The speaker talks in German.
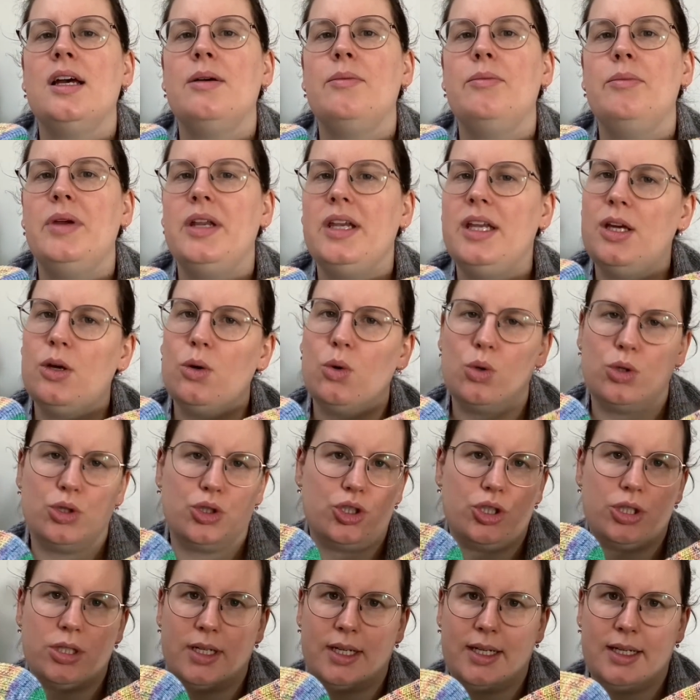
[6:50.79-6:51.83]

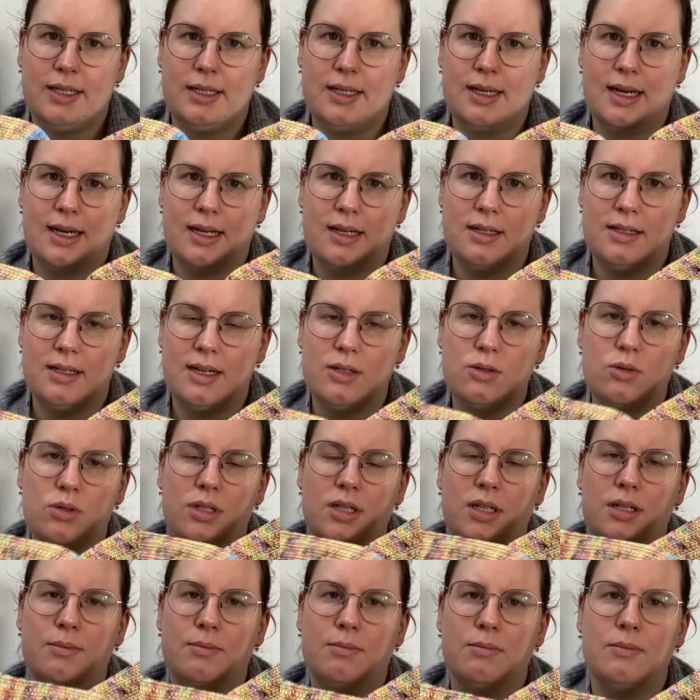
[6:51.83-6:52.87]
Mini-Rundstricknadeln, also
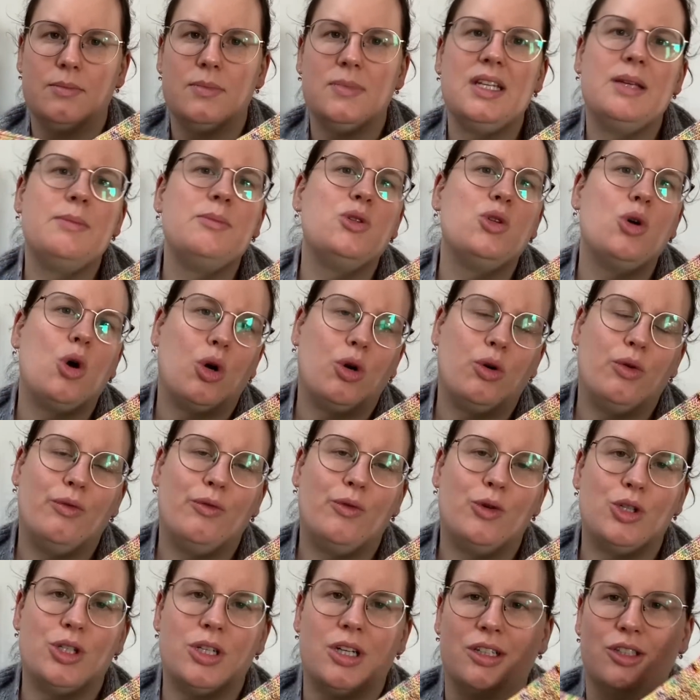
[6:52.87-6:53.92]
dem, dem
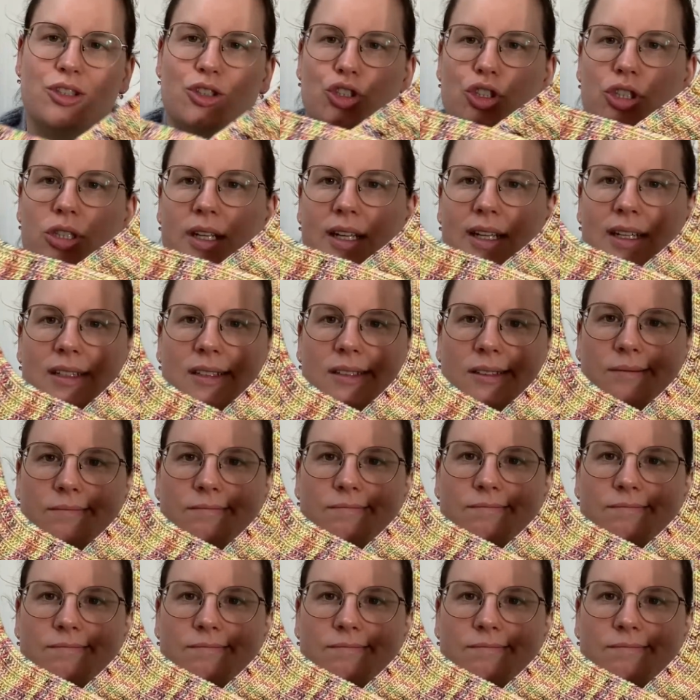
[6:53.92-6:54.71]
Sockenwunder gestrickt.